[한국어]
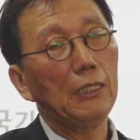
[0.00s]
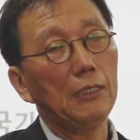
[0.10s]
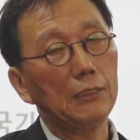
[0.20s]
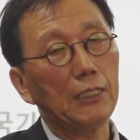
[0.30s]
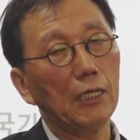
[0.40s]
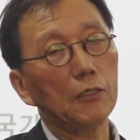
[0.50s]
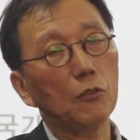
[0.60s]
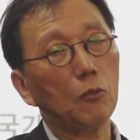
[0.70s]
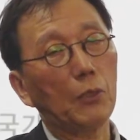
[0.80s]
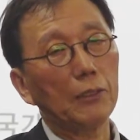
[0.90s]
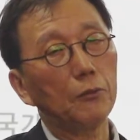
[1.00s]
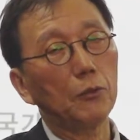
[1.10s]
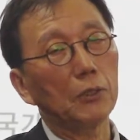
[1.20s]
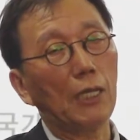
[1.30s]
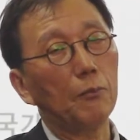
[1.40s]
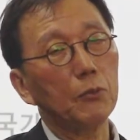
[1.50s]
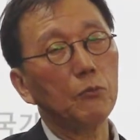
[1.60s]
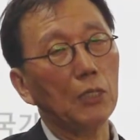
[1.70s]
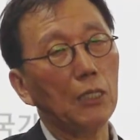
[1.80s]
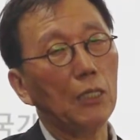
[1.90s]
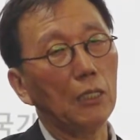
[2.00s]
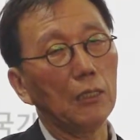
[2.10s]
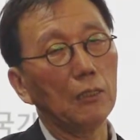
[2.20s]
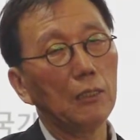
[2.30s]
이 세계적으로 봐도 대한민국이